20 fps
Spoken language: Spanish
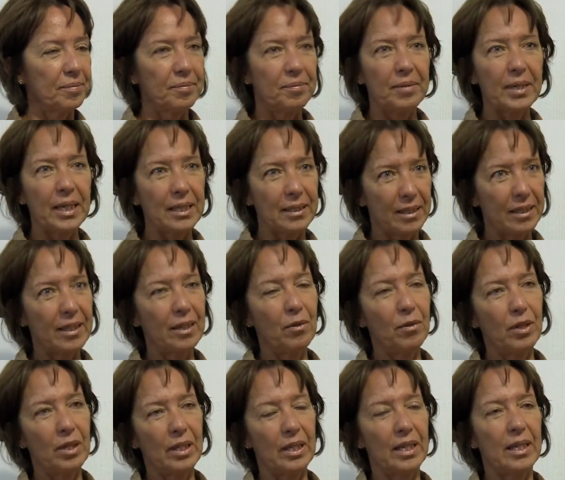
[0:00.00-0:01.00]
para que tengas
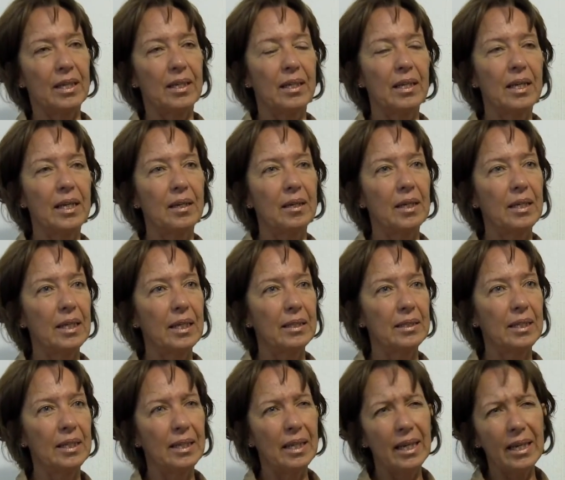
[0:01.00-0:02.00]
una idea, la,
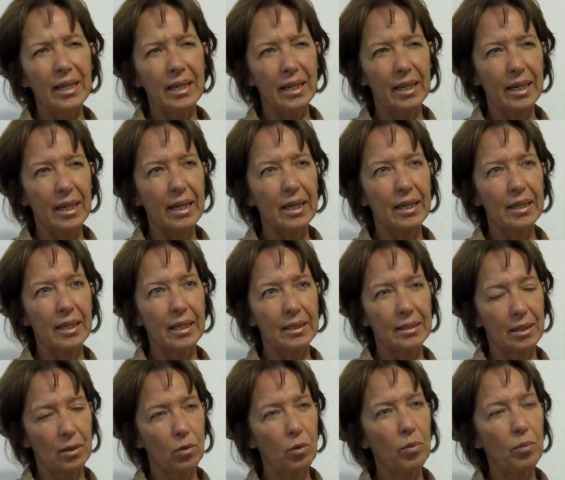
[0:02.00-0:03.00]
entidad encargada de que
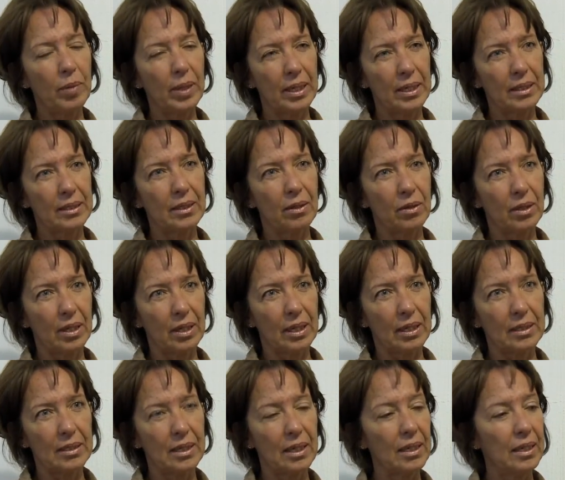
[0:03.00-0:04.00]
se cumpla esa
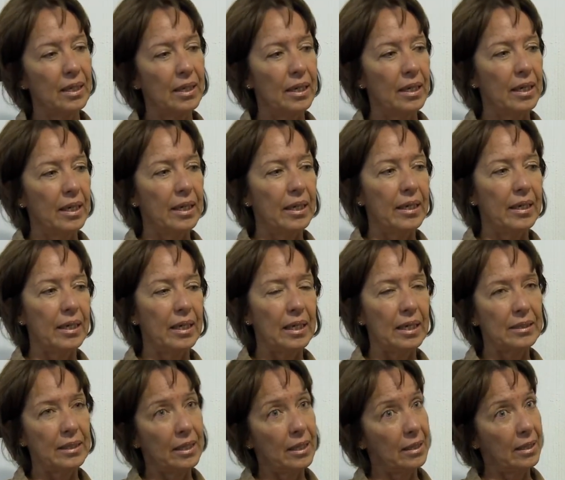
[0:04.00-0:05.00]
ordenanza es
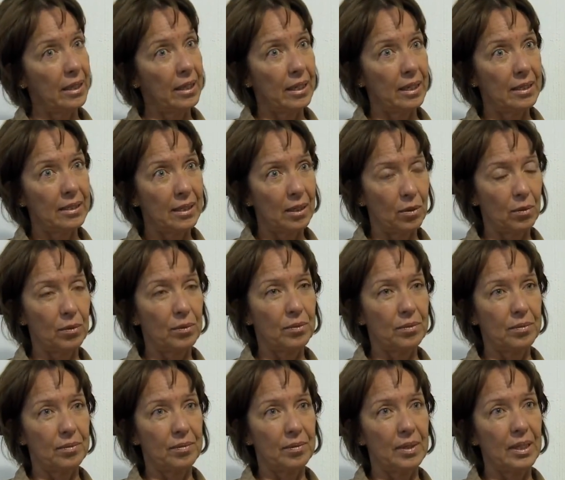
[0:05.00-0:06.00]
la Secretaría de Salud
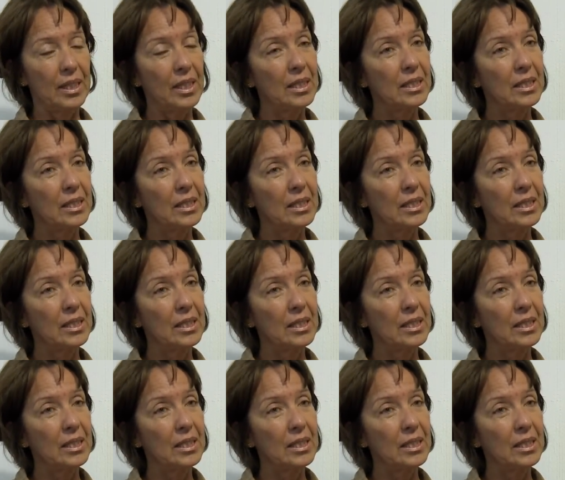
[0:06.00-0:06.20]
y